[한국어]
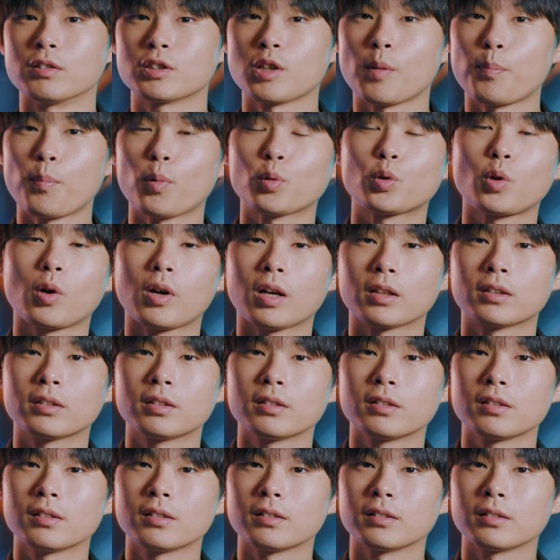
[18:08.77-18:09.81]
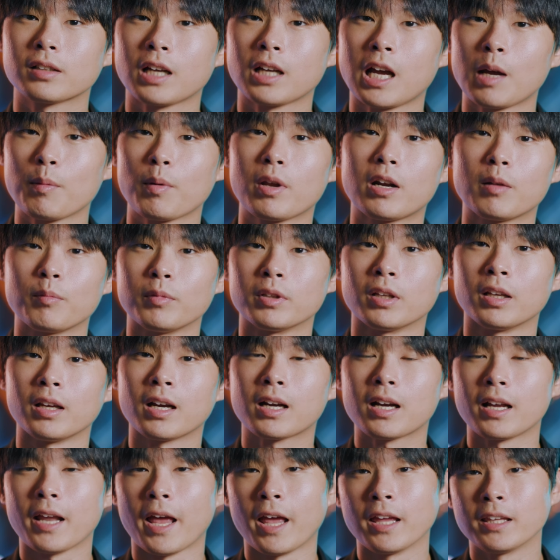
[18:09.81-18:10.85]
서포터 같은 카메라입니다
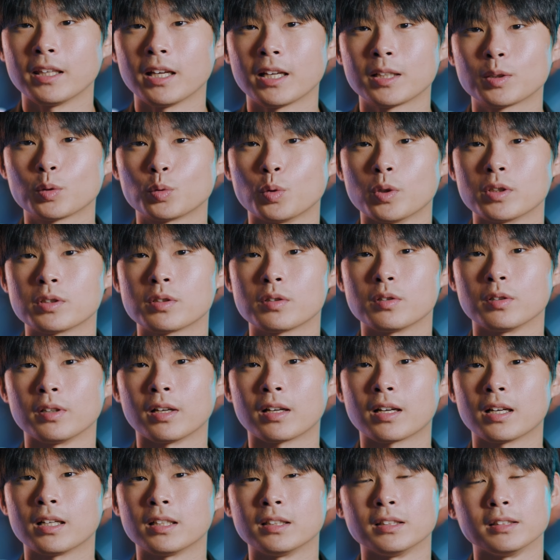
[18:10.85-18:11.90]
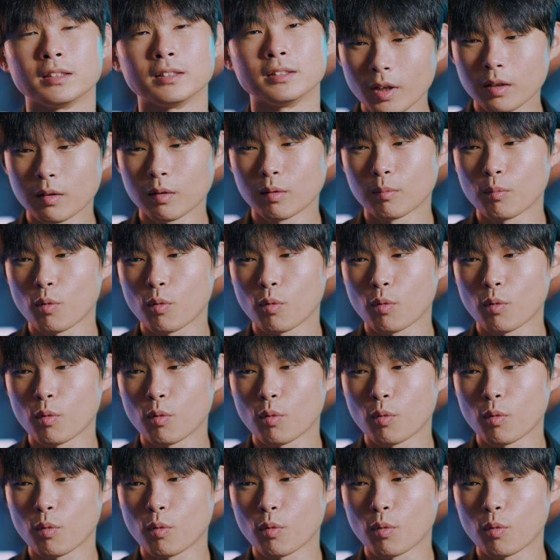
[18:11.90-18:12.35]
약간 AI도 돼서 약간 어,